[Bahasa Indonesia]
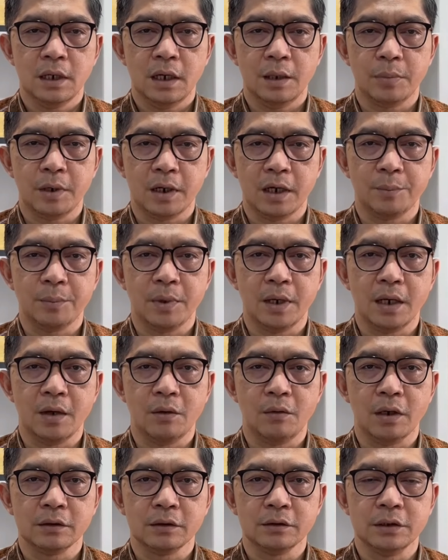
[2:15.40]
apakah pada
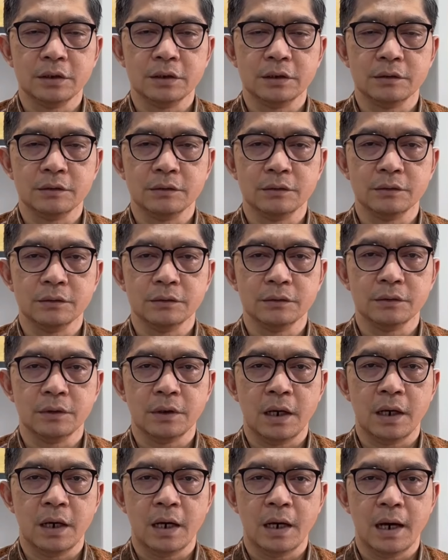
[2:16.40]
waktu itu
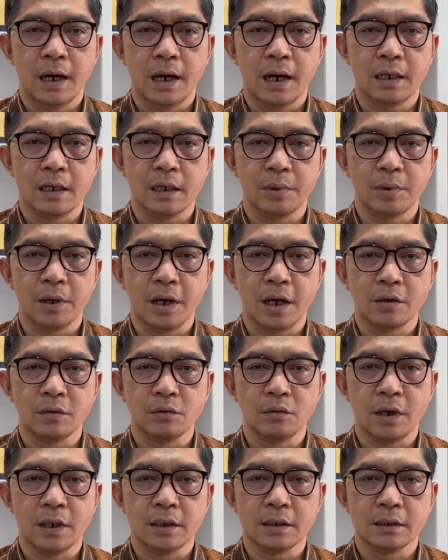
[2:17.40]
ada
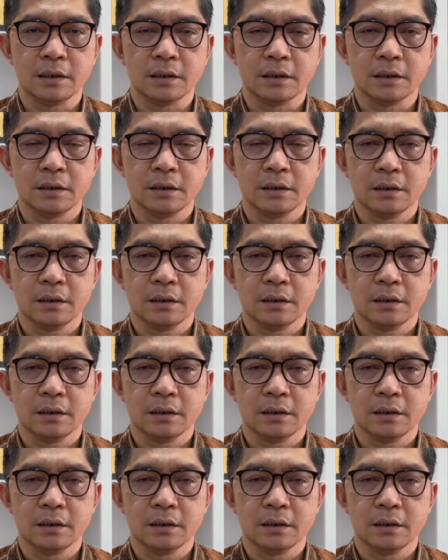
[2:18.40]
pengaduan